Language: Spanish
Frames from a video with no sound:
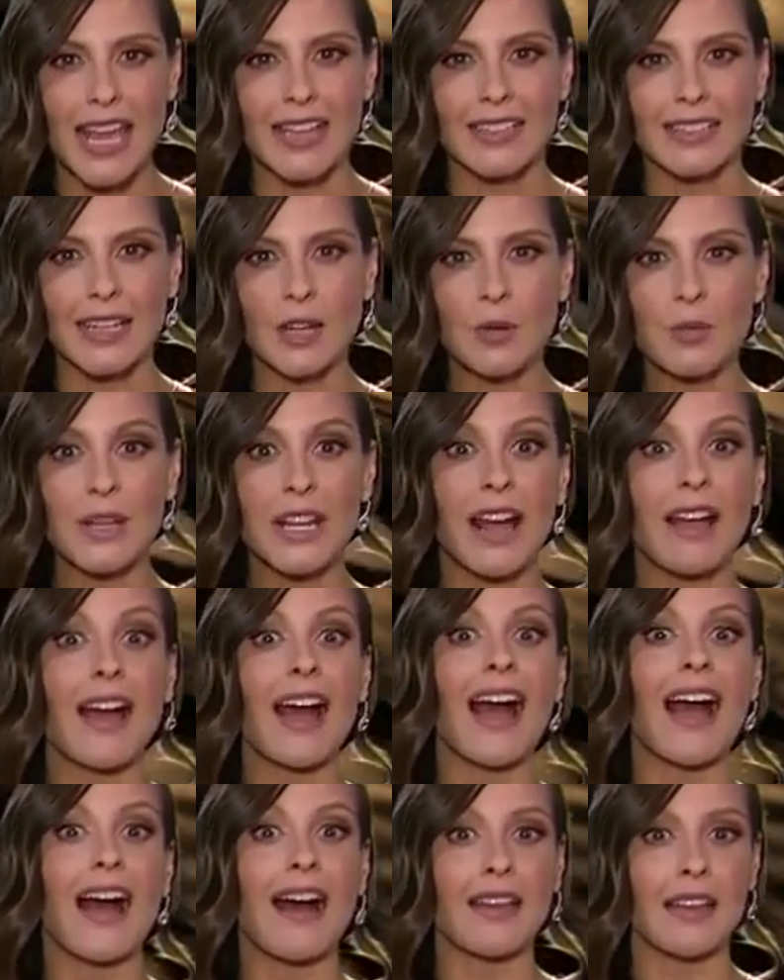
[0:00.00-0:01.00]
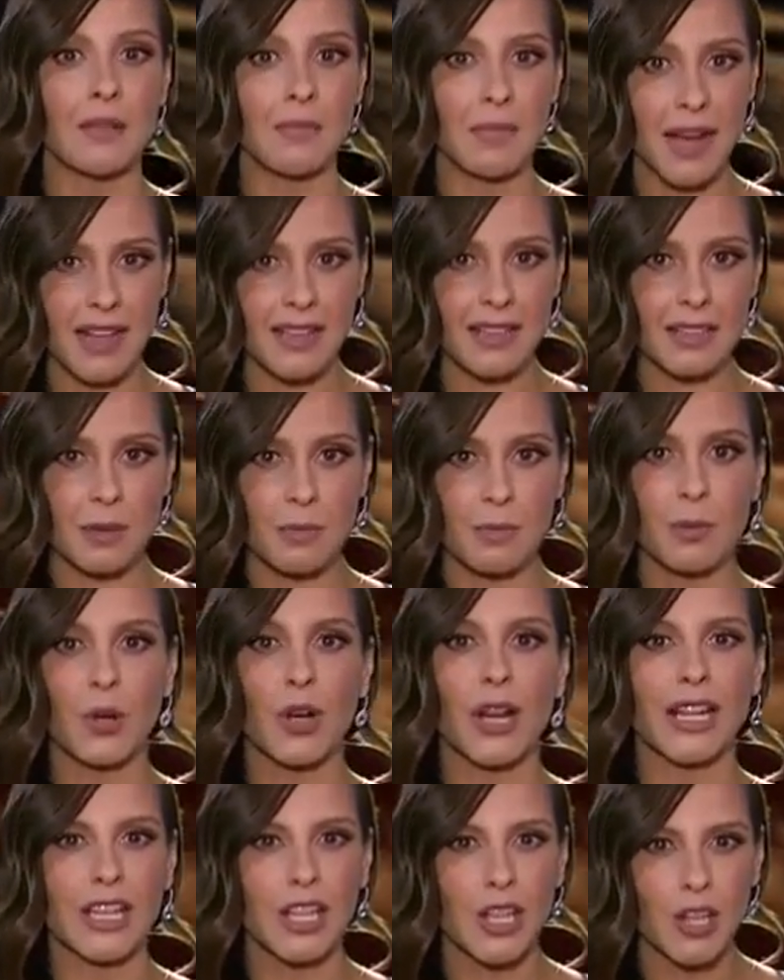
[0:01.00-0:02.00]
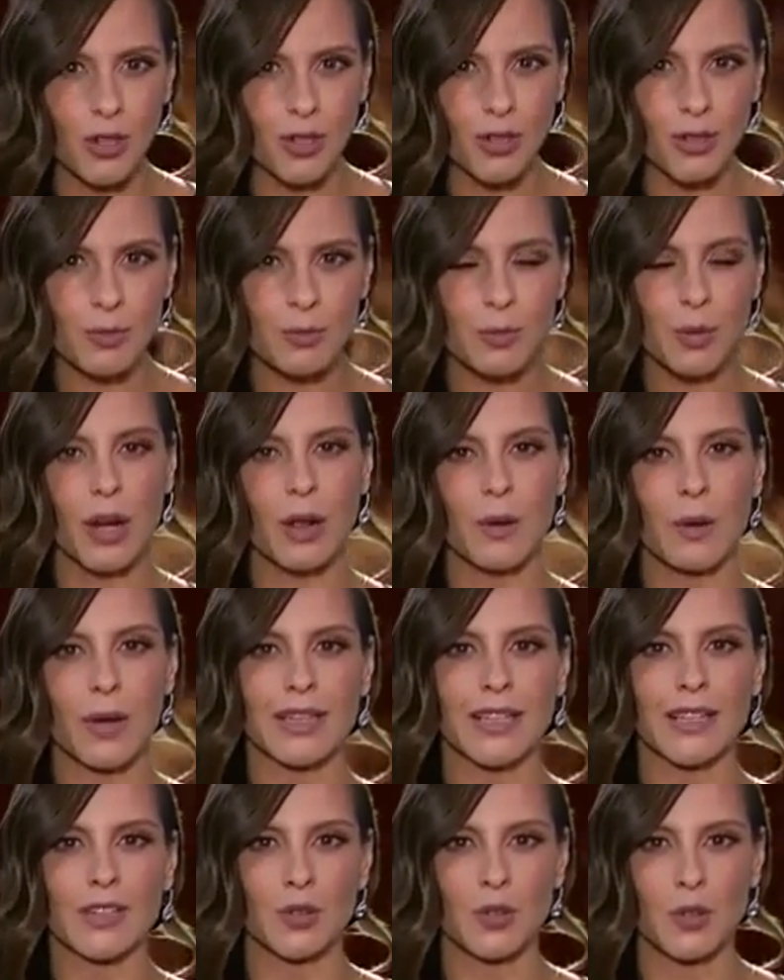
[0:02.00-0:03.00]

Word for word: Está nominada además por el guión, por la banda